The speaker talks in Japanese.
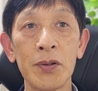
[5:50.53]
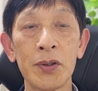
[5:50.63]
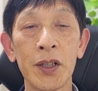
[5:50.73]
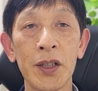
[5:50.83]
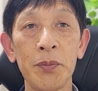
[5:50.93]

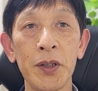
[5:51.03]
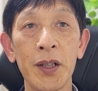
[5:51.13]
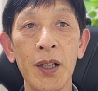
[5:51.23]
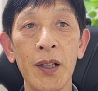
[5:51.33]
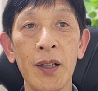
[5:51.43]
受けてみ
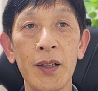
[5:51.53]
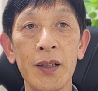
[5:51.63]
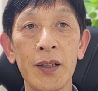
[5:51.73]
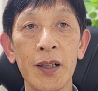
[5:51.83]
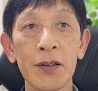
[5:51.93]
て
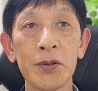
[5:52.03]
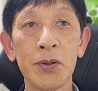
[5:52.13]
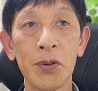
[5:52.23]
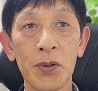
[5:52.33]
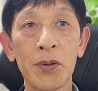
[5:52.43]
いただく
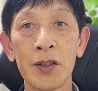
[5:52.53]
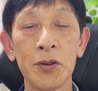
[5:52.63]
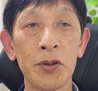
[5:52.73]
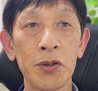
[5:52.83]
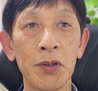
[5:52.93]
と非
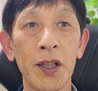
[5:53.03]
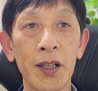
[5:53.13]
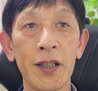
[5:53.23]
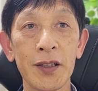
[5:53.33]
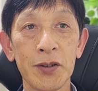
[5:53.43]
常に分
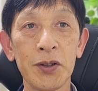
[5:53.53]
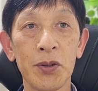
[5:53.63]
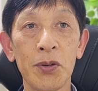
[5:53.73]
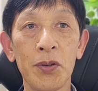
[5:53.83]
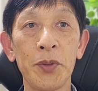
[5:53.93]
かりやすい
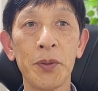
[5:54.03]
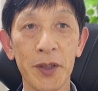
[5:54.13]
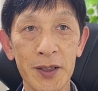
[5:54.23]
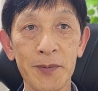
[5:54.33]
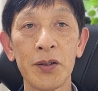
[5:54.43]
と思い
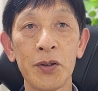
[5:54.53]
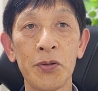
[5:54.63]
ます。